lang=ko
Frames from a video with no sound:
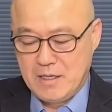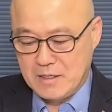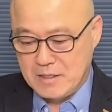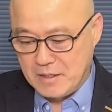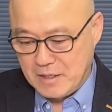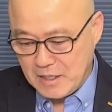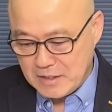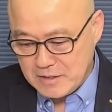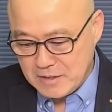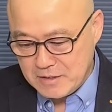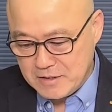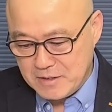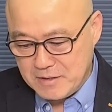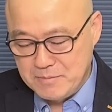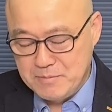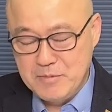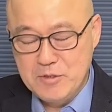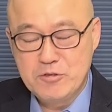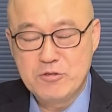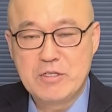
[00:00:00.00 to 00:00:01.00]
그래서
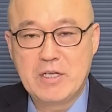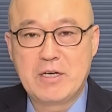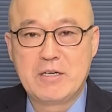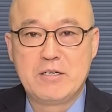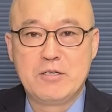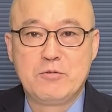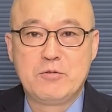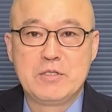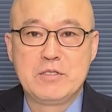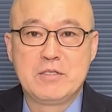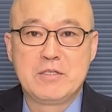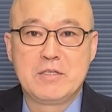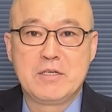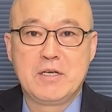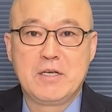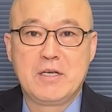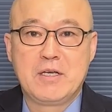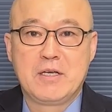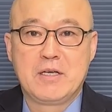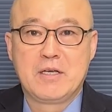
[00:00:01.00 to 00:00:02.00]
지금 민주당
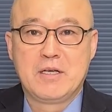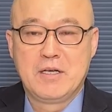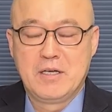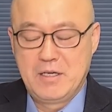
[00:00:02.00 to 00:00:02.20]
의원들이